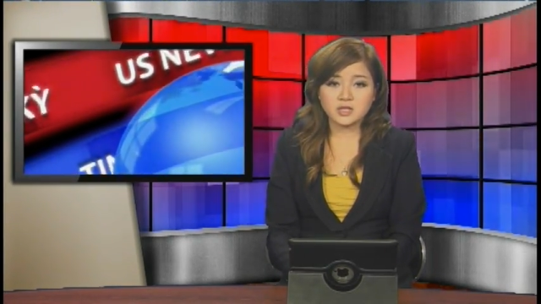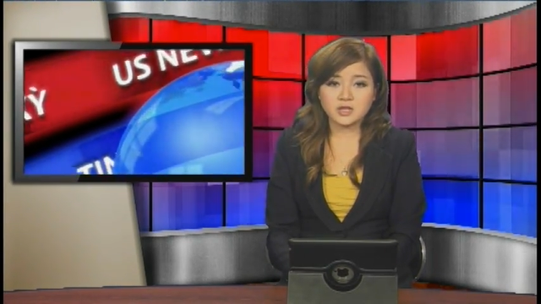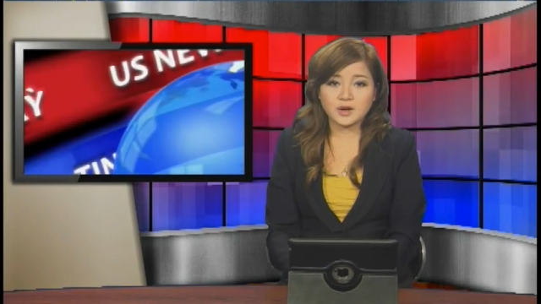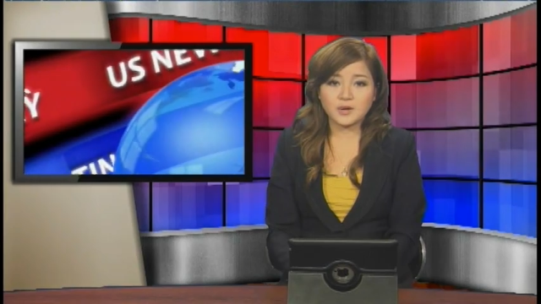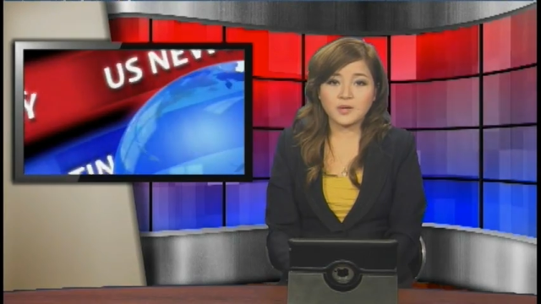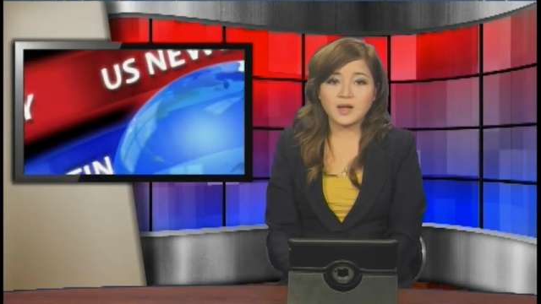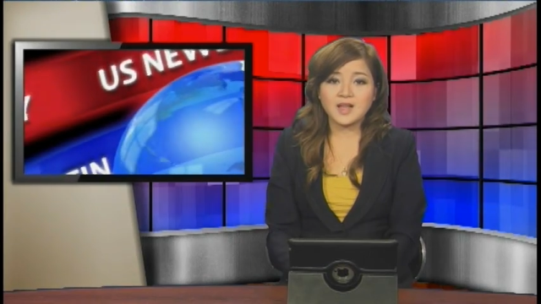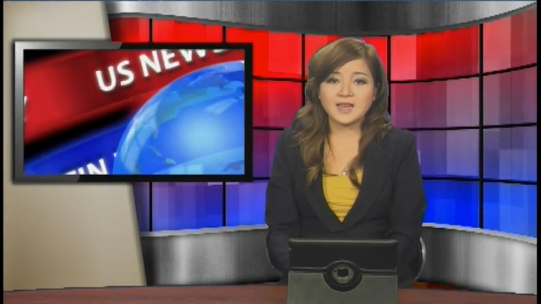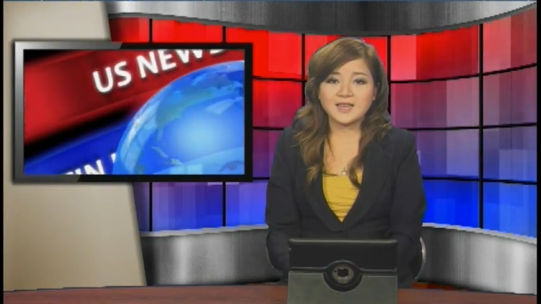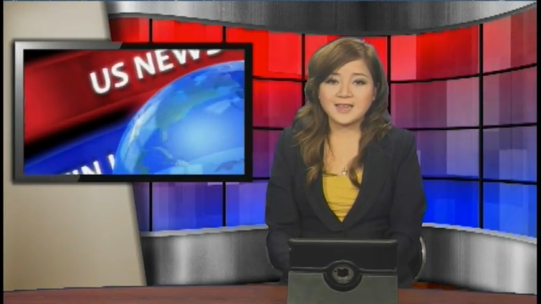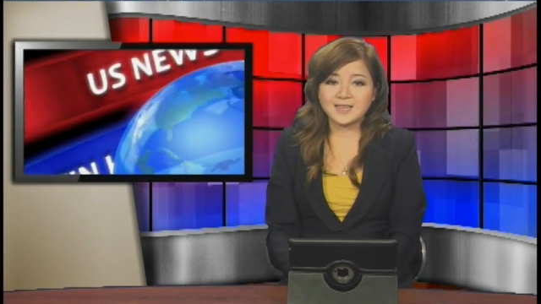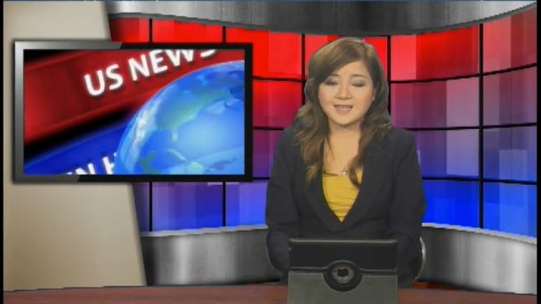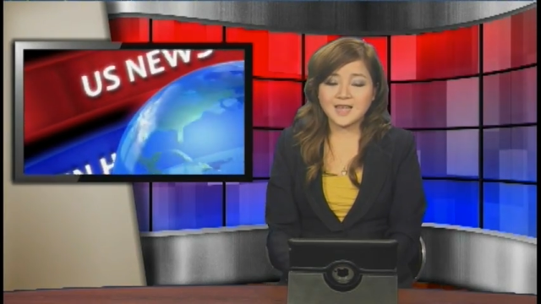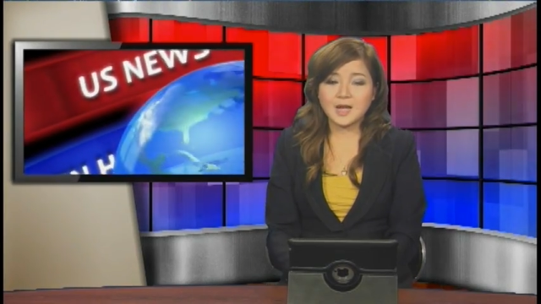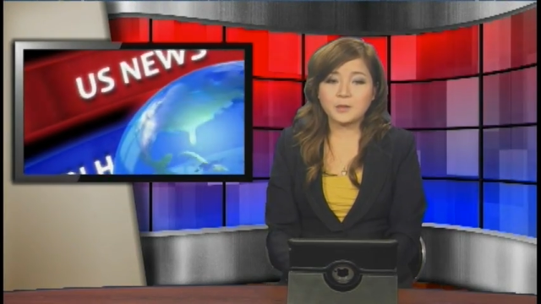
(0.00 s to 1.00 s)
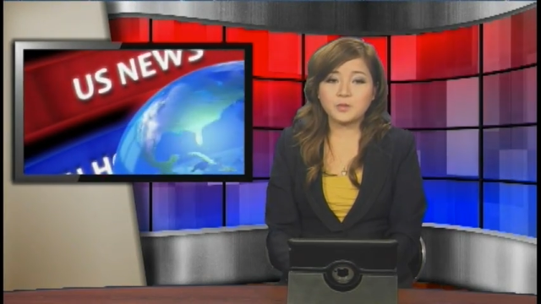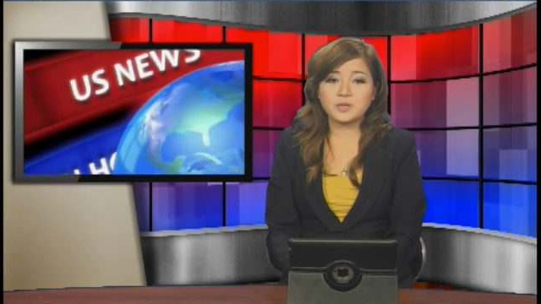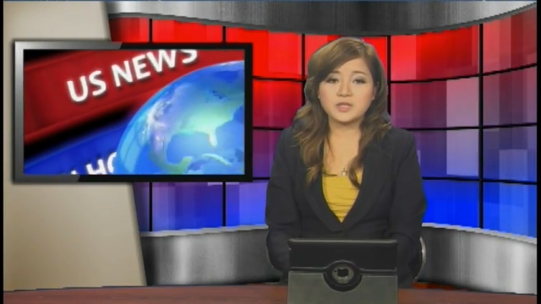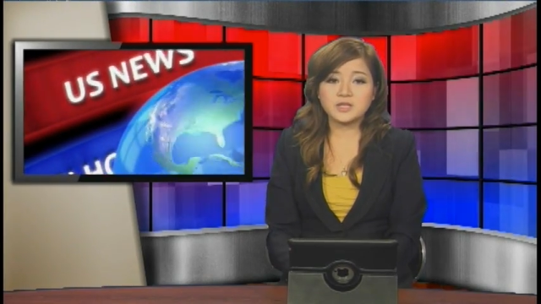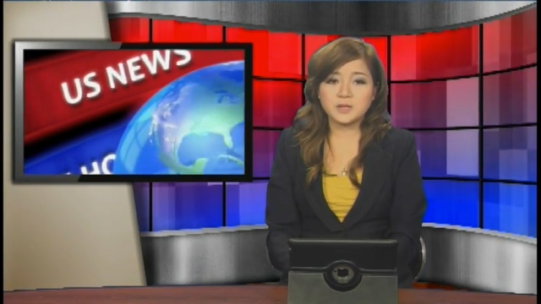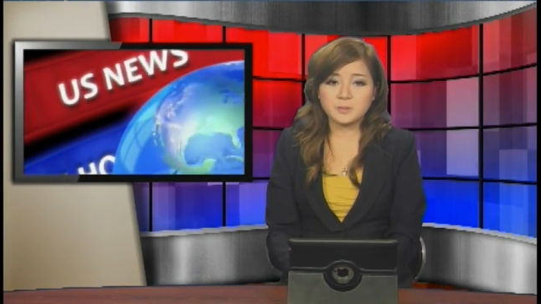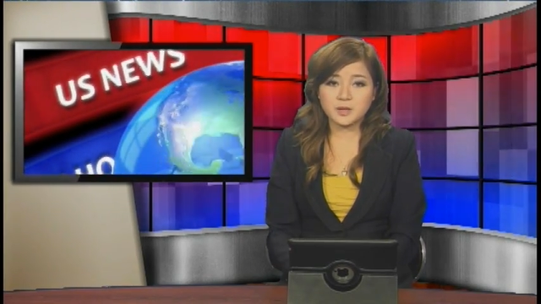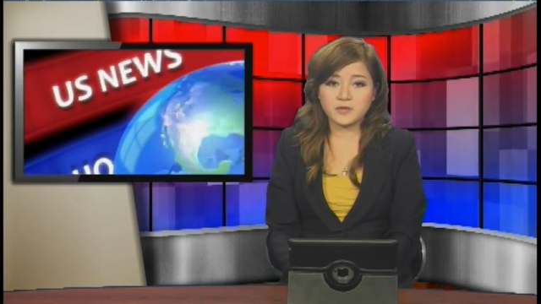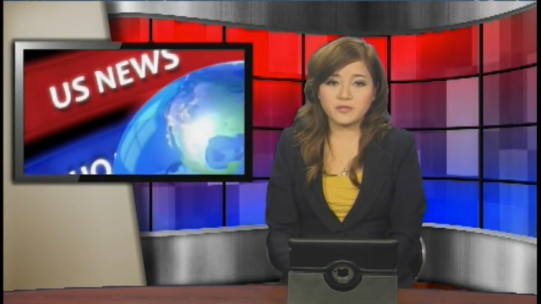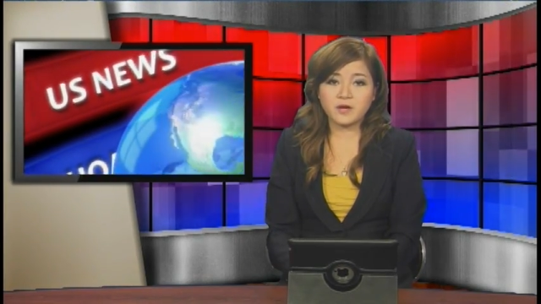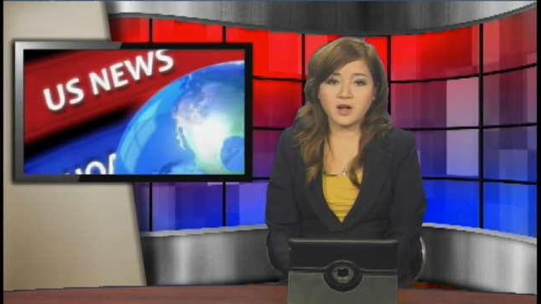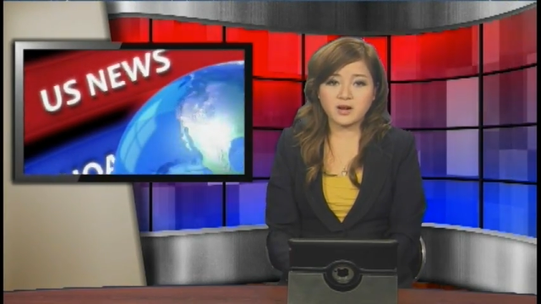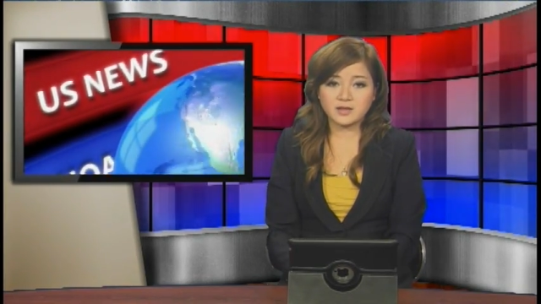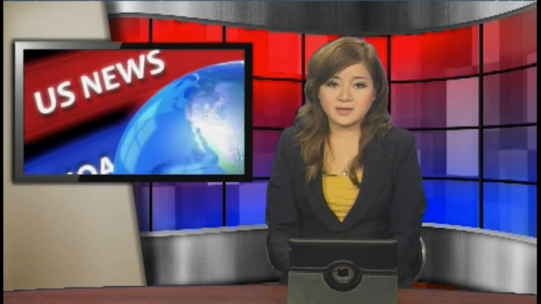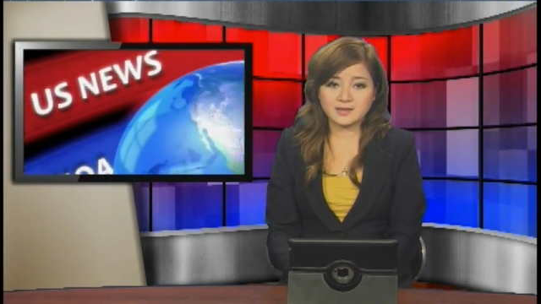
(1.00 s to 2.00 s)
show Late Night with Jimmy
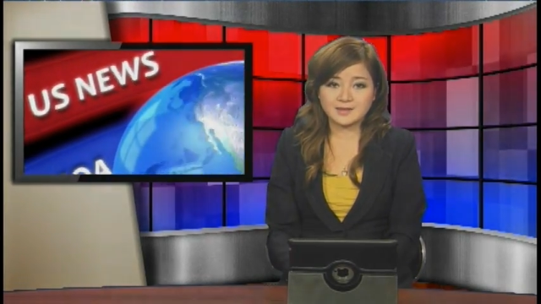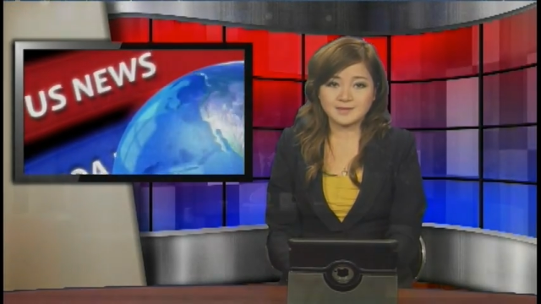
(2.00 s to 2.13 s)
Fallon